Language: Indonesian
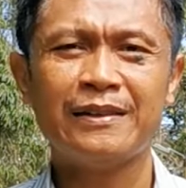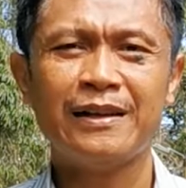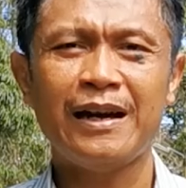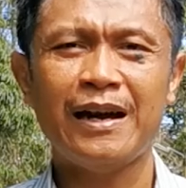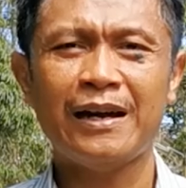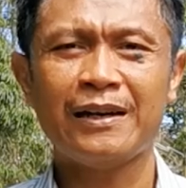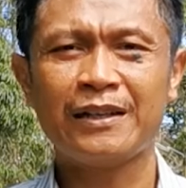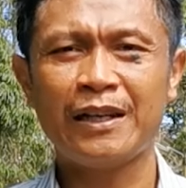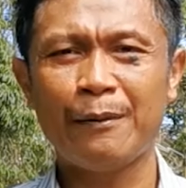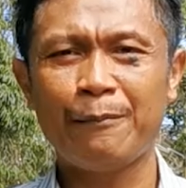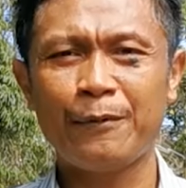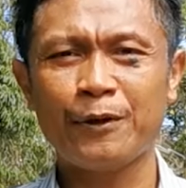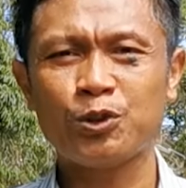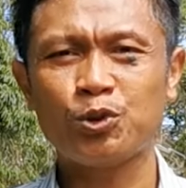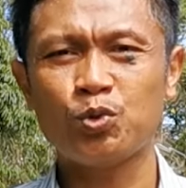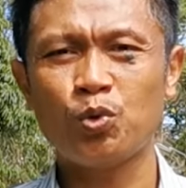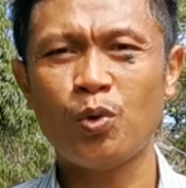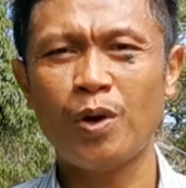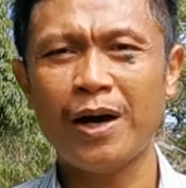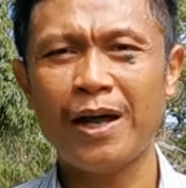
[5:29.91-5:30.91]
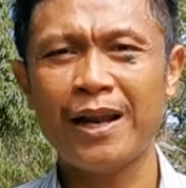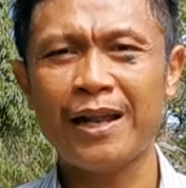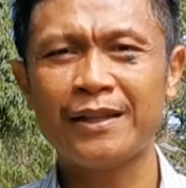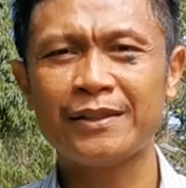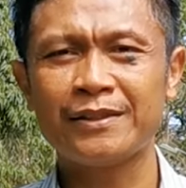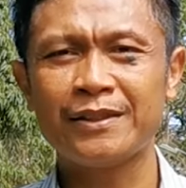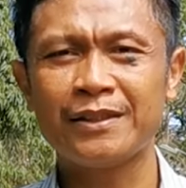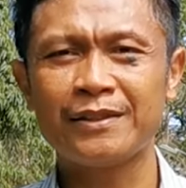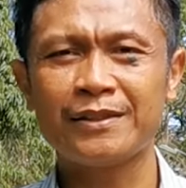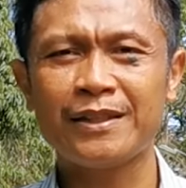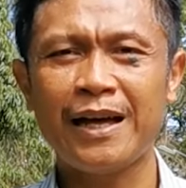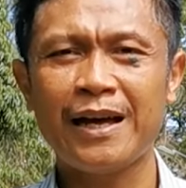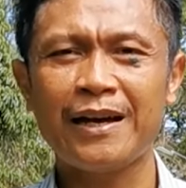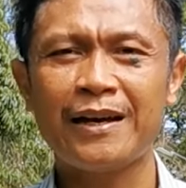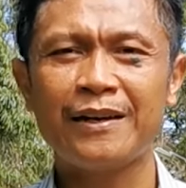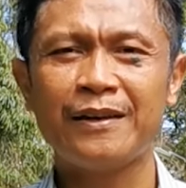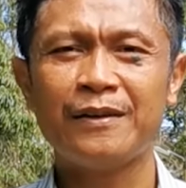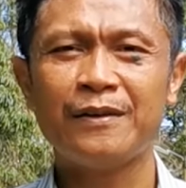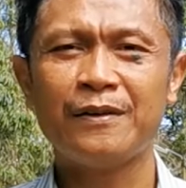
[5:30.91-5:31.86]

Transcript: ada persoalan tentang